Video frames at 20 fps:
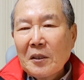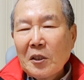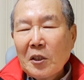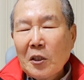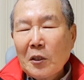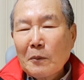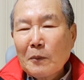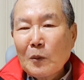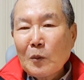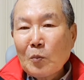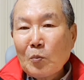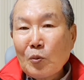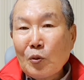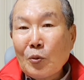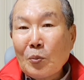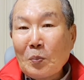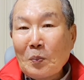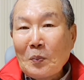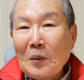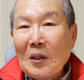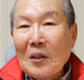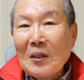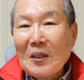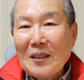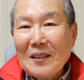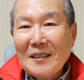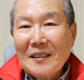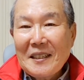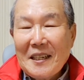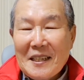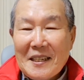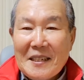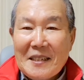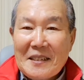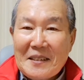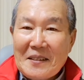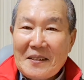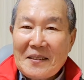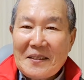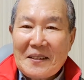여러분 분별력이
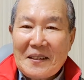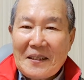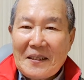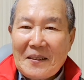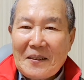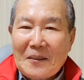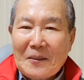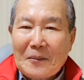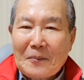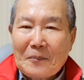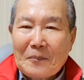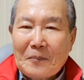생기는 것이에요.